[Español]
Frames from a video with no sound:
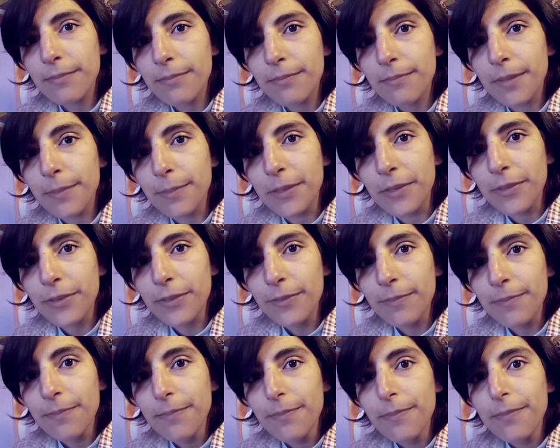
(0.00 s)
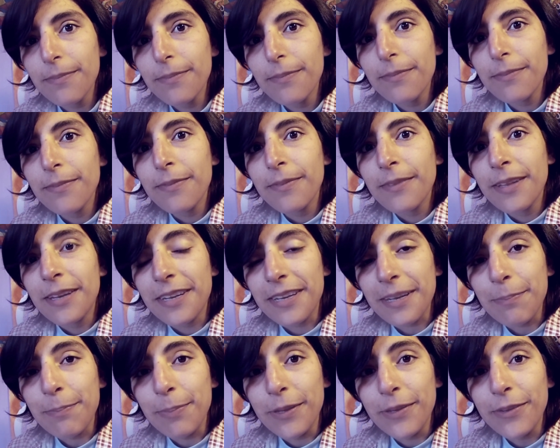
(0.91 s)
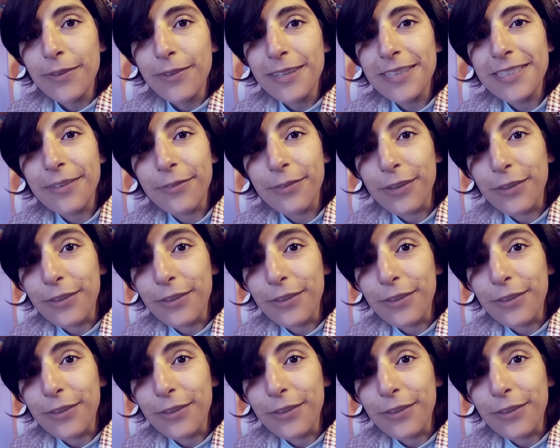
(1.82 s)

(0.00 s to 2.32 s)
me miró, respiró y se fue